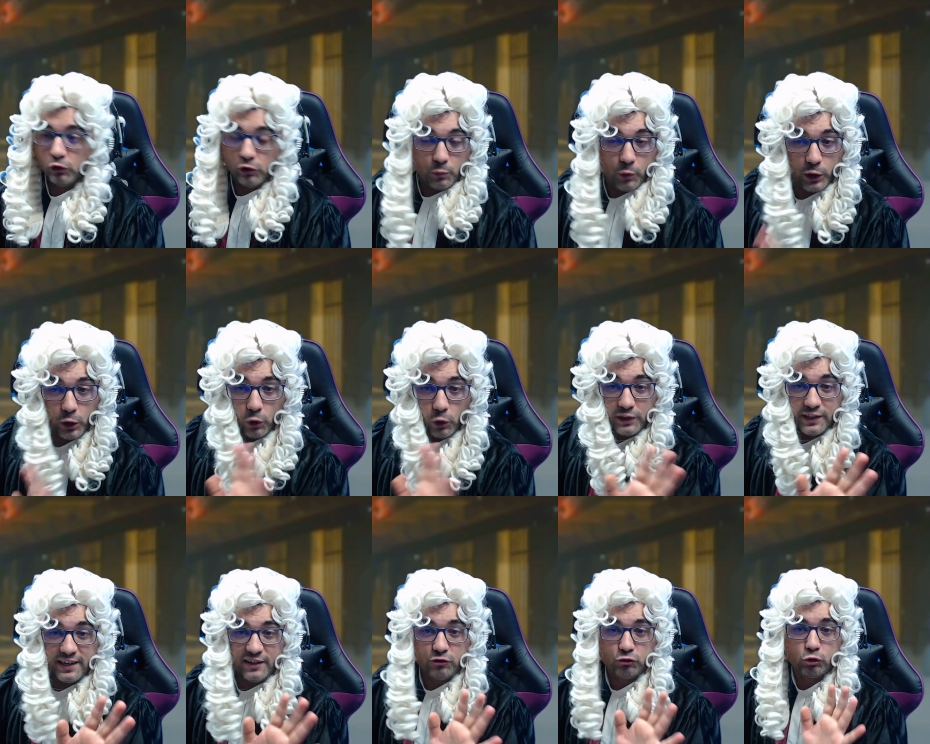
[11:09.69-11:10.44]
Bueno,
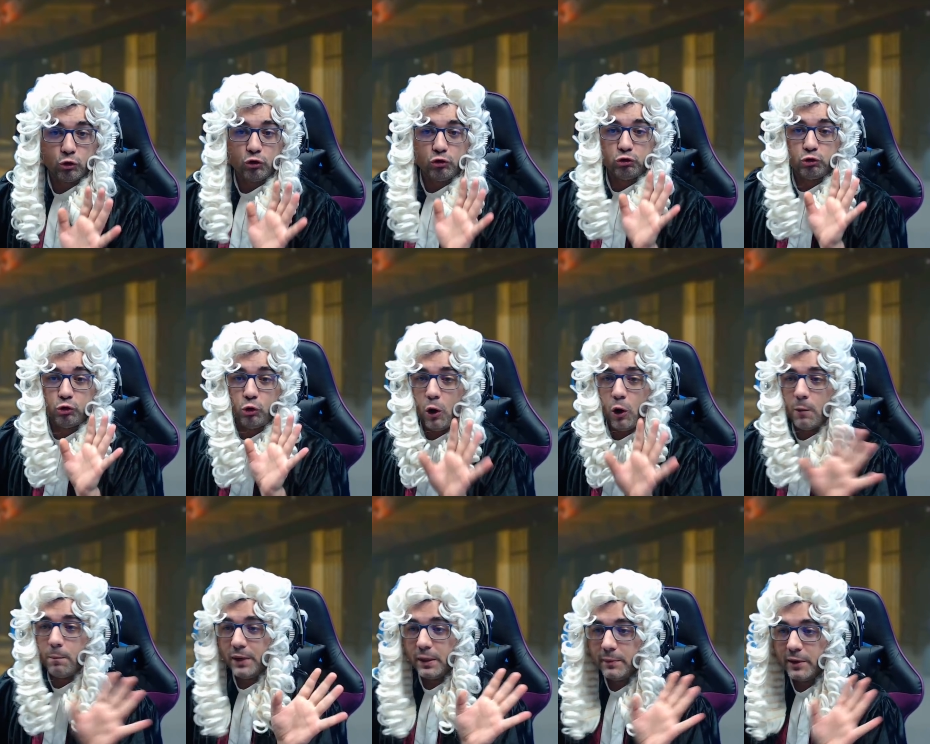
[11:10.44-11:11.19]
y esto es solo
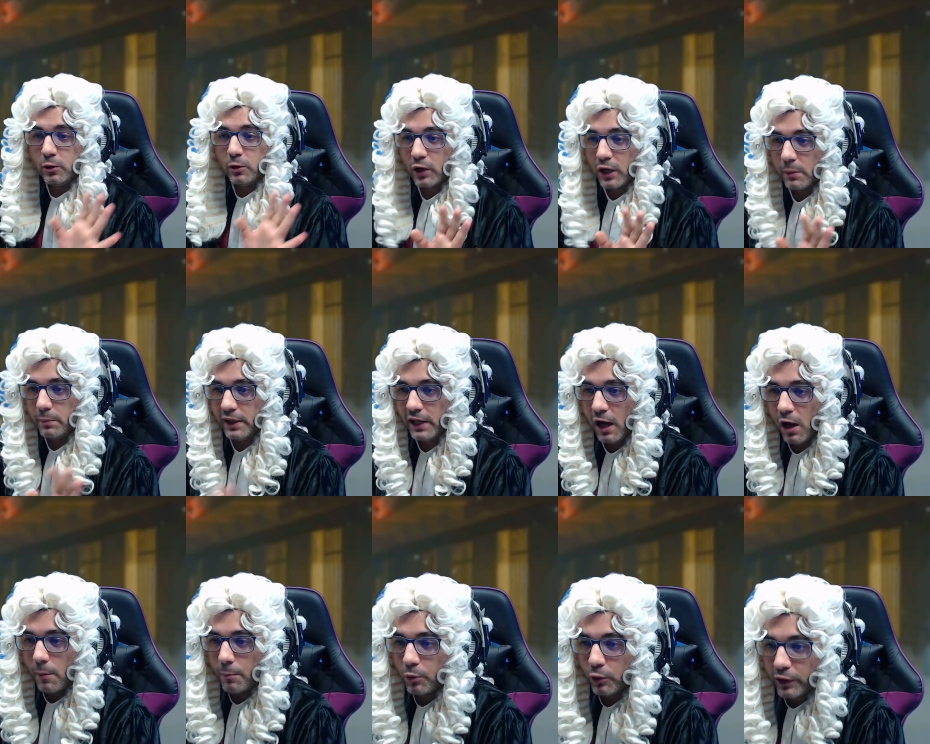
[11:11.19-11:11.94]
el primero que he
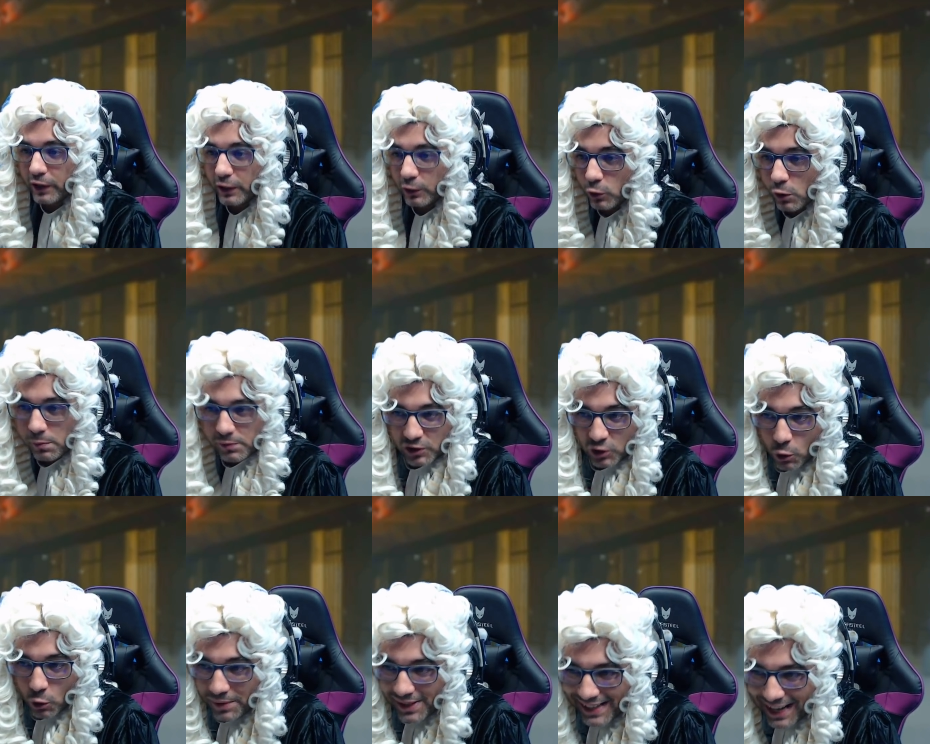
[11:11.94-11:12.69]
mirado, porque no he,
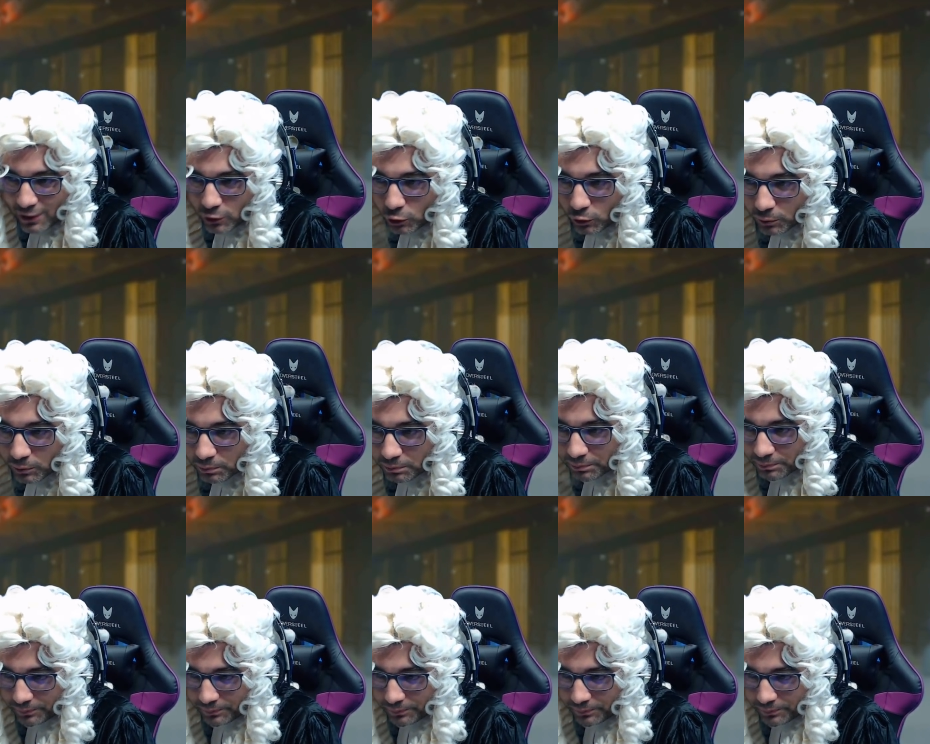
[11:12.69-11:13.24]
no mirado,